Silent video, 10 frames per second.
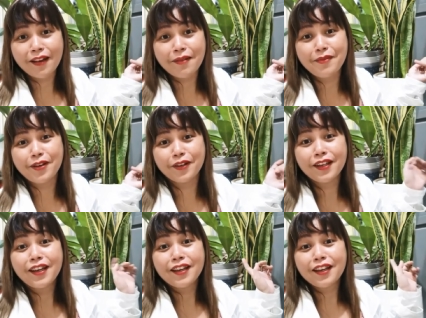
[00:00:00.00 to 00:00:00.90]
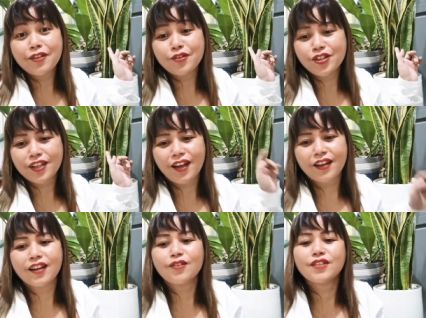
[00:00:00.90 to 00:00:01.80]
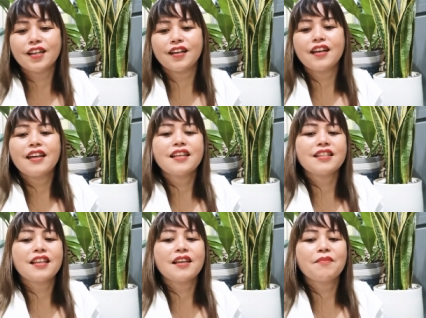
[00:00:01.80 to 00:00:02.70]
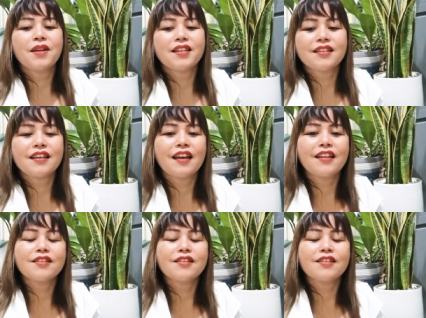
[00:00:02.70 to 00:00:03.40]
Alam mo yon Ganun siya. Ganun yung snake plants na yan.